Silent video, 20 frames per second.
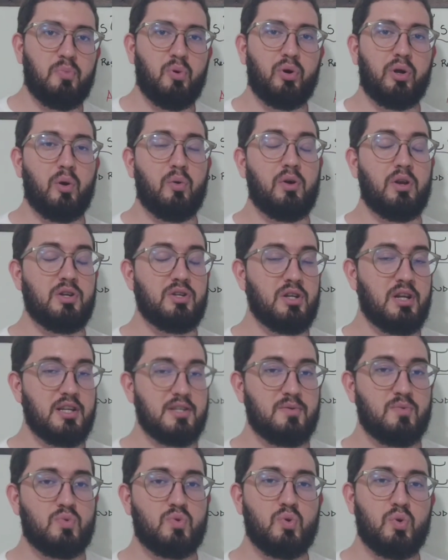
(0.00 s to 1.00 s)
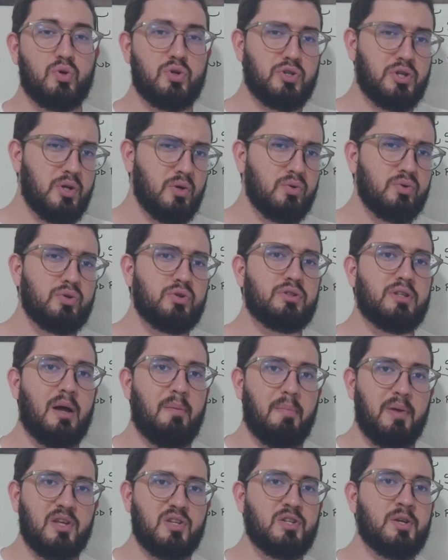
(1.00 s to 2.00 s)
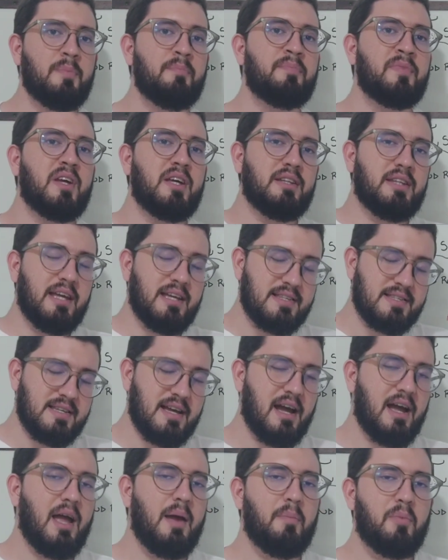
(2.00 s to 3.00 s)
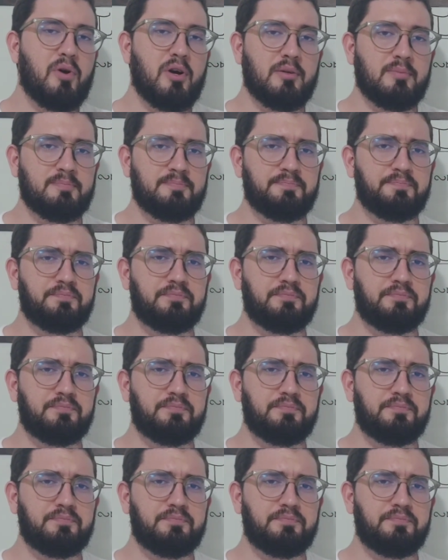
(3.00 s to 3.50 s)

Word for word: porque o cristianismo surgiu justamente nessa época